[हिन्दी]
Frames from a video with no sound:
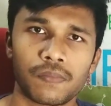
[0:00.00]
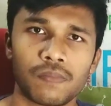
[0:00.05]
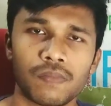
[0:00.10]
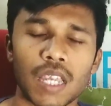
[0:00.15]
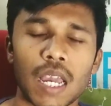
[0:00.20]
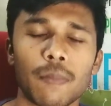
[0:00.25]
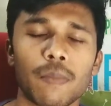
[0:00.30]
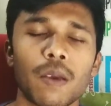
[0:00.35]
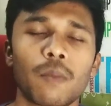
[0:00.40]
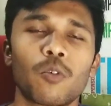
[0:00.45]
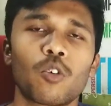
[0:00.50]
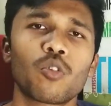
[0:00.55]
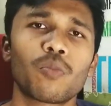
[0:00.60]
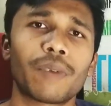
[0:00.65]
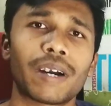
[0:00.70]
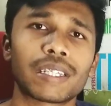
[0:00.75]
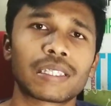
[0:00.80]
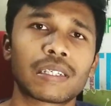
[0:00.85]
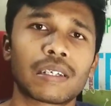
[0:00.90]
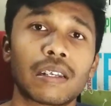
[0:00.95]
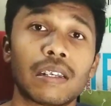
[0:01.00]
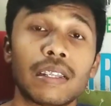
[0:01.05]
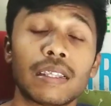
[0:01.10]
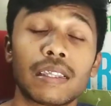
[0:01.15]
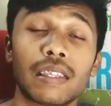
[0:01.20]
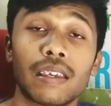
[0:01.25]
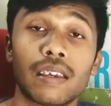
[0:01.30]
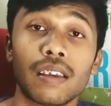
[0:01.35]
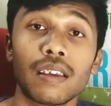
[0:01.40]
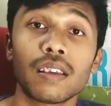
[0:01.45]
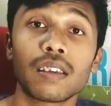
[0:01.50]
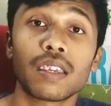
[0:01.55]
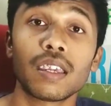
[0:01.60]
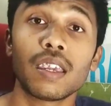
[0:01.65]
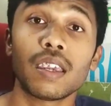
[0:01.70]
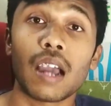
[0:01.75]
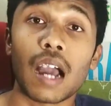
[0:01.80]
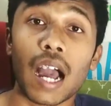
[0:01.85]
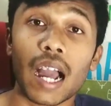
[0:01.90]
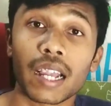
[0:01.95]
यहाँ पे हम लोग बात कर लेते हैं
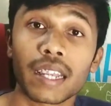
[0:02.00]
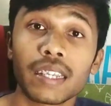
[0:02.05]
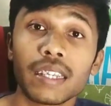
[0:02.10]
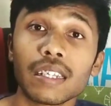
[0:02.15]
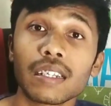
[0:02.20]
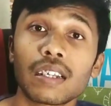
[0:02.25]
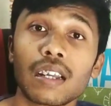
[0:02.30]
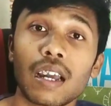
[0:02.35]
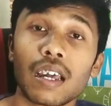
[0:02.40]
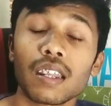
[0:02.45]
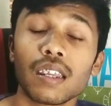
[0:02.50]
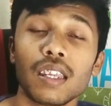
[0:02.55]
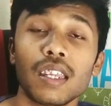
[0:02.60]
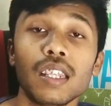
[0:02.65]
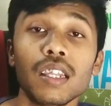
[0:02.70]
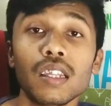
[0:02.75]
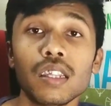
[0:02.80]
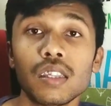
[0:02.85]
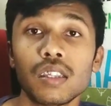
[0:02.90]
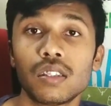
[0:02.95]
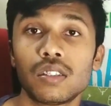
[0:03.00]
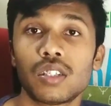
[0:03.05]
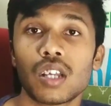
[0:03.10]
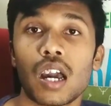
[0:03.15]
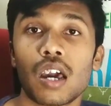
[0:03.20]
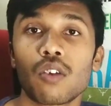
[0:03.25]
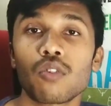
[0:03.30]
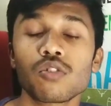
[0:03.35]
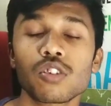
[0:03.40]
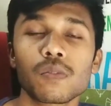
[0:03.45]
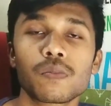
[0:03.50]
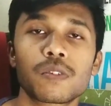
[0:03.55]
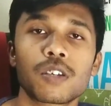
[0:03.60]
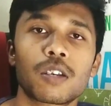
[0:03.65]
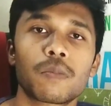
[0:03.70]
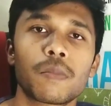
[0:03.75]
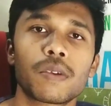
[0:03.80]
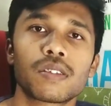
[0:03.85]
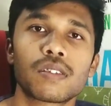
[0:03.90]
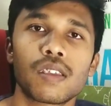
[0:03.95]
कि आखिरकार इन चारों
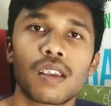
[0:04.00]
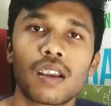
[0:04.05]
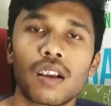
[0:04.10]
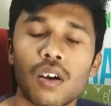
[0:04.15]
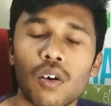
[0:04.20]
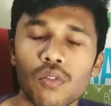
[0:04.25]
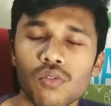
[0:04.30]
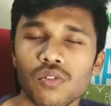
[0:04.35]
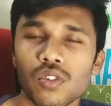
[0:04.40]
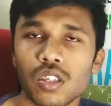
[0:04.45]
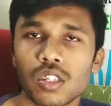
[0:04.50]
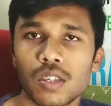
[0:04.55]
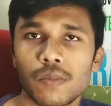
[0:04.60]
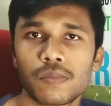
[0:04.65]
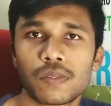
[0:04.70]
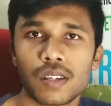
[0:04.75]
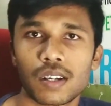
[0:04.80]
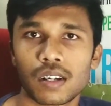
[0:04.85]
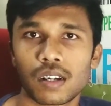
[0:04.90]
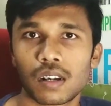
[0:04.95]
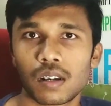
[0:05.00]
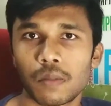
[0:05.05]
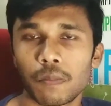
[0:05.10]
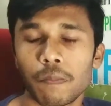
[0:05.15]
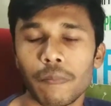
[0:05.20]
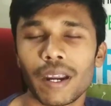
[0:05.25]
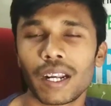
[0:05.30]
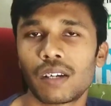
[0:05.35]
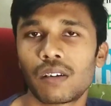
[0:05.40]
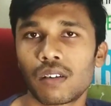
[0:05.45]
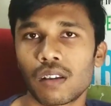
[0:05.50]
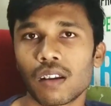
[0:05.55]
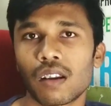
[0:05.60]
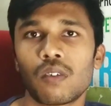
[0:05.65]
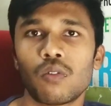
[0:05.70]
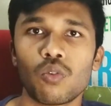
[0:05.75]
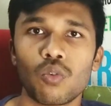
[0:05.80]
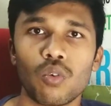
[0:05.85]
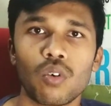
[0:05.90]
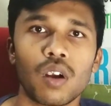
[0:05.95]
चिपसेट में से कौन सा चिपसेट बेटर
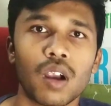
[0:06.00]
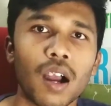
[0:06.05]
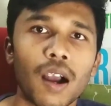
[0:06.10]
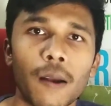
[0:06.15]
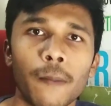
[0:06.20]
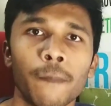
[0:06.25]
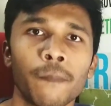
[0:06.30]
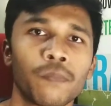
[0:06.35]
होगा